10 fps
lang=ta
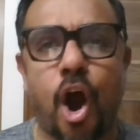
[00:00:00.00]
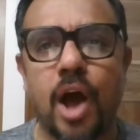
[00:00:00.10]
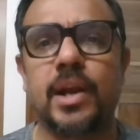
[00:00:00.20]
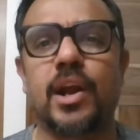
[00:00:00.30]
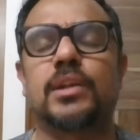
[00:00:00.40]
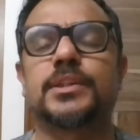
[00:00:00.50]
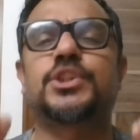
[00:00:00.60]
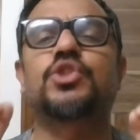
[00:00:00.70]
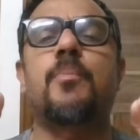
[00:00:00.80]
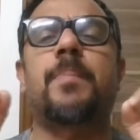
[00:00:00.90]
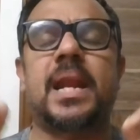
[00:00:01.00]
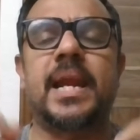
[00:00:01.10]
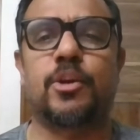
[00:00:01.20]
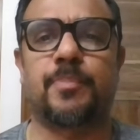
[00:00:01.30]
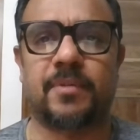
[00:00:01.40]
ஆல் இன் ஆல் சூப்பர்
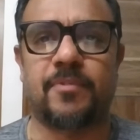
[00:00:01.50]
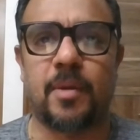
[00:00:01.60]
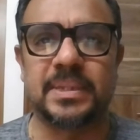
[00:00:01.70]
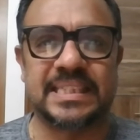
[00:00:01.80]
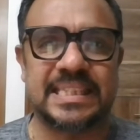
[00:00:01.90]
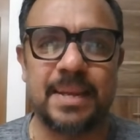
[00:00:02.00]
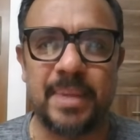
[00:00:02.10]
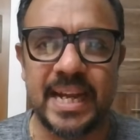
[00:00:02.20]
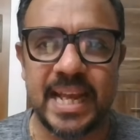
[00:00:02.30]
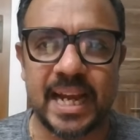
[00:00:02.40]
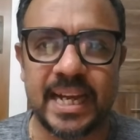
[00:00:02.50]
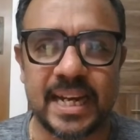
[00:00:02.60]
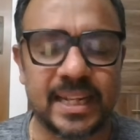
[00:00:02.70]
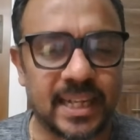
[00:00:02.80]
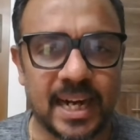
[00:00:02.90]
லேட்டோ பர்ஃபார்மன்ஸ் டீம் இந்தியா கிட்ட
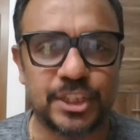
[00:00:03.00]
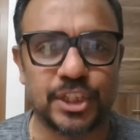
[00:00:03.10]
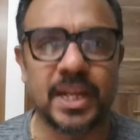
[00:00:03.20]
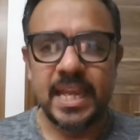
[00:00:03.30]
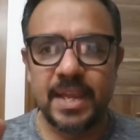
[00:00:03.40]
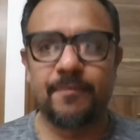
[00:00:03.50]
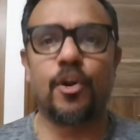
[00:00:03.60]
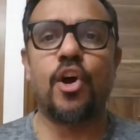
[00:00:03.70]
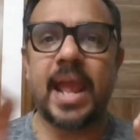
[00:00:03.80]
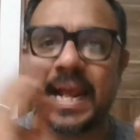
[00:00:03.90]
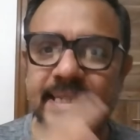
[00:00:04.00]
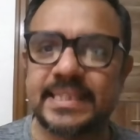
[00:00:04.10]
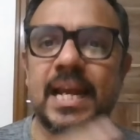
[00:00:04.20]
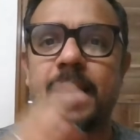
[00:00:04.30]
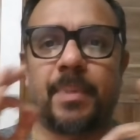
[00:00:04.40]
இருந்து கிடைச்சது இவ்வளோ
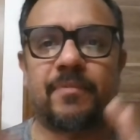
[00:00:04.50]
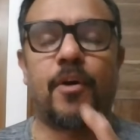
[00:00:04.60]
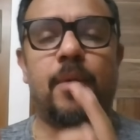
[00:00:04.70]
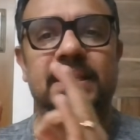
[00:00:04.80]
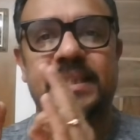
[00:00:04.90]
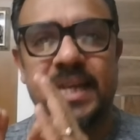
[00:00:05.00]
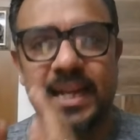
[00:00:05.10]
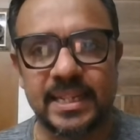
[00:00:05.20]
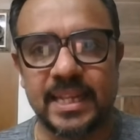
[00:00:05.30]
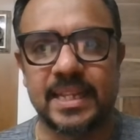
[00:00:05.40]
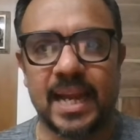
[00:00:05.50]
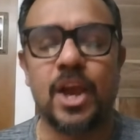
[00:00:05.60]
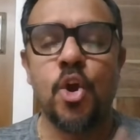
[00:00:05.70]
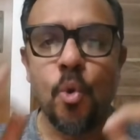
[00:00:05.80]
எக்ஸலன்ட் பர்ஃபார்மன்ஸ் இருந்ததுல